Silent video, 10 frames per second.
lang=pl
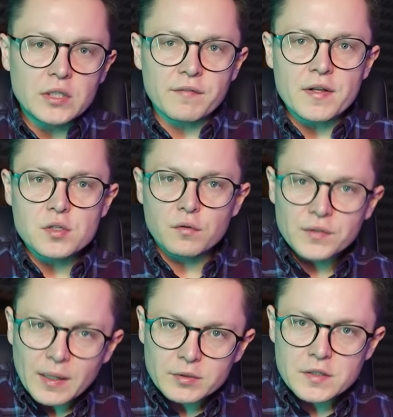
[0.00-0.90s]
interwencją w
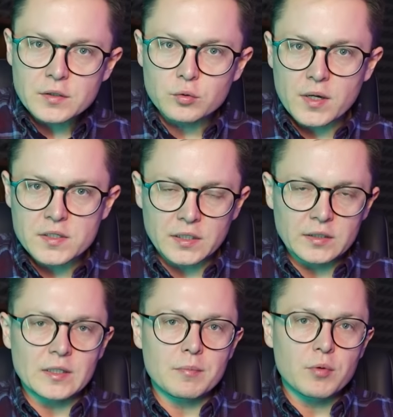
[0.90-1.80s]
tamtej sytuacji,
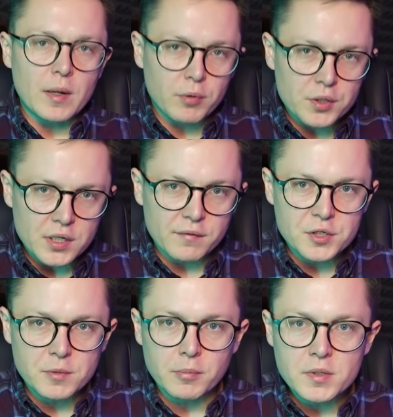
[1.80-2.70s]
kiedy ta piłka poleciała
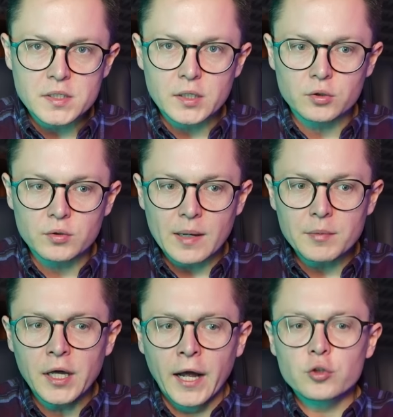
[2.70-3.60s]
właśnie pomiędzy jego
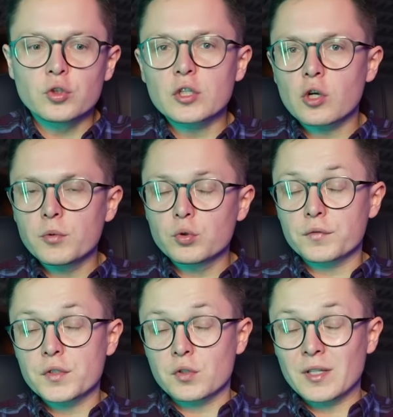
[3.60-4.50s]
nogami, to nadrobił to
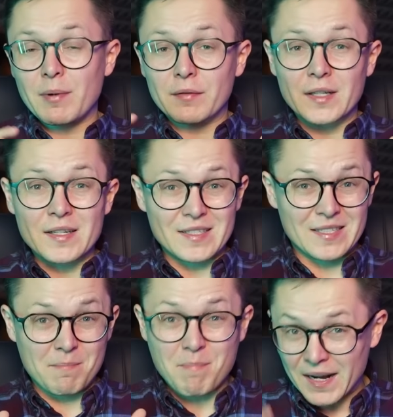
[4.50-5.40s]
wszystko naprawdę
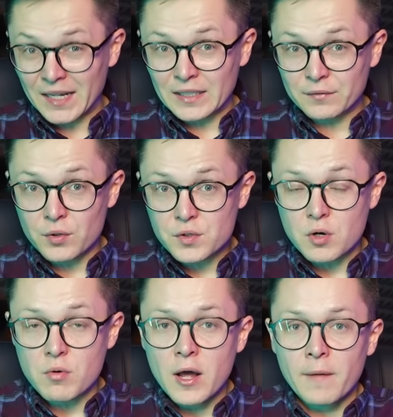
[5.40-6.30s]
z mega
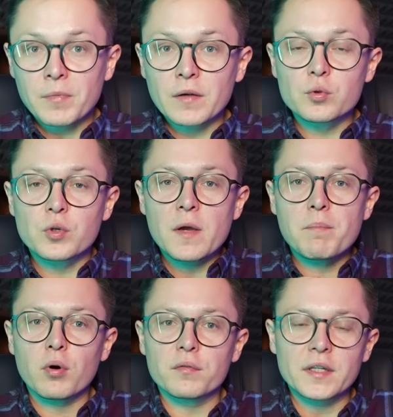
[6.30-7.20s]
nawiązką w drugiej
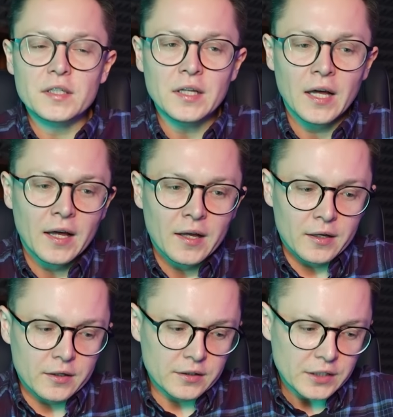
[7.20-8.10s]
połowie. I
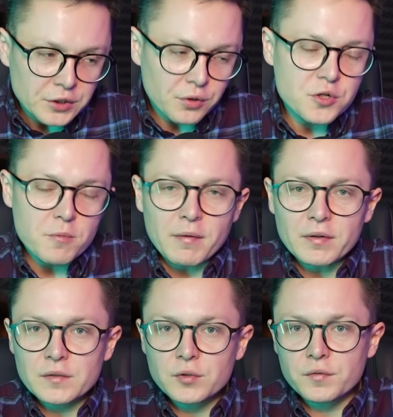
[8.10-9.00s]
e, jeśli chodzi o
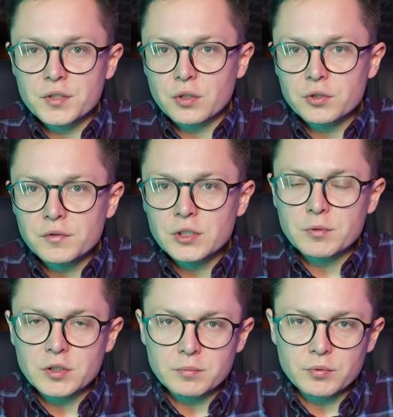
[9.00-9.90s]
Pawła Dawidowicza, oczywiście
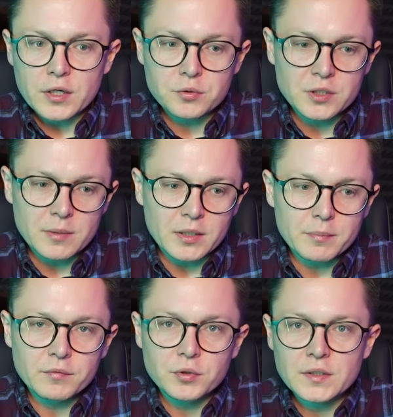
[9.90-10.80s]
przy tym piłkarzu trzeba na
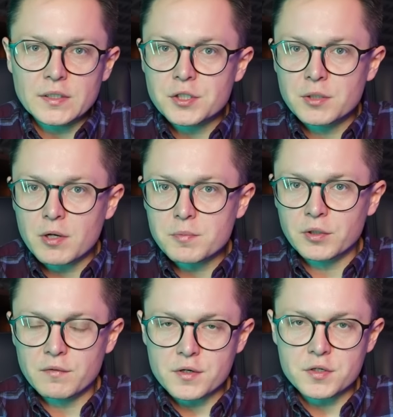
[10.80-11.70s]
pewno się zatrzymać,
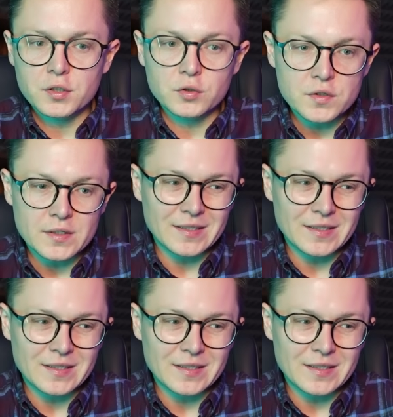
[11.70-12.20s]
ponieważ e, to jest